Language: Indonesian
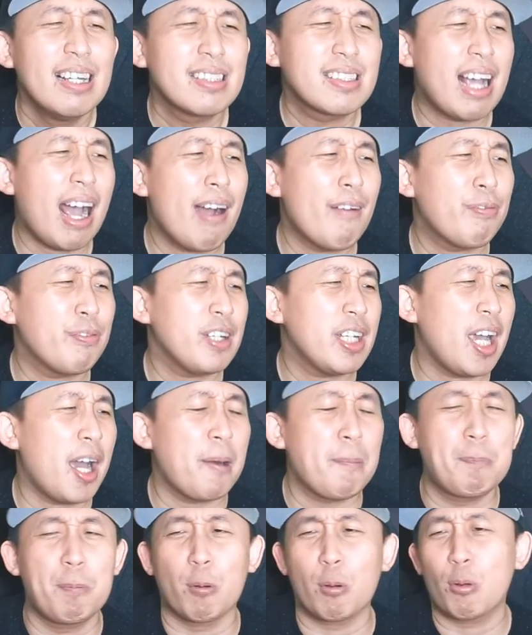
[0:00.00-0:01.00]

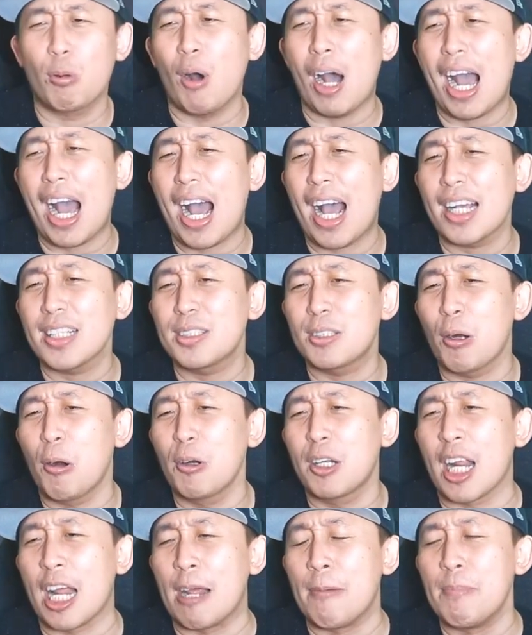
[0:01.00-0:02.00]
Safian buku
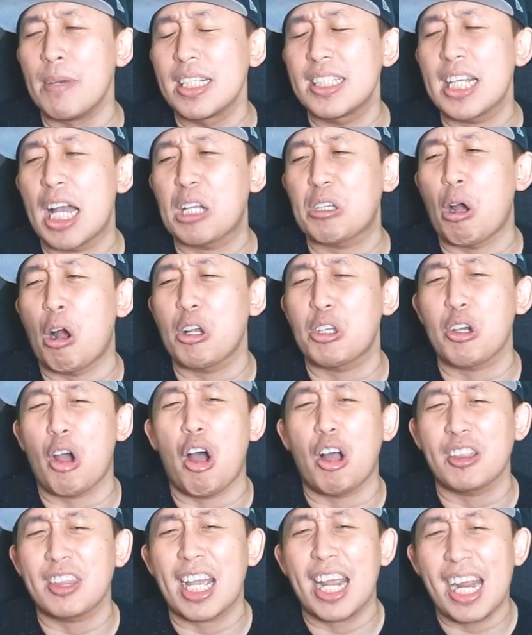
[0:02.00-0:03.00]
Astro Demisnya
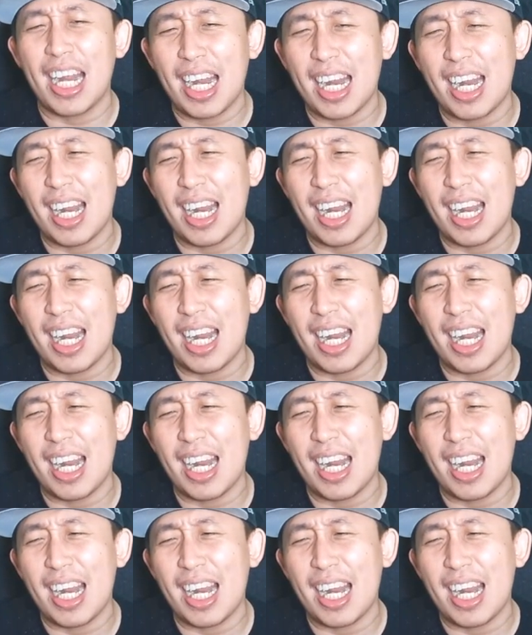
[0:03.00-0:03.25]
cocote.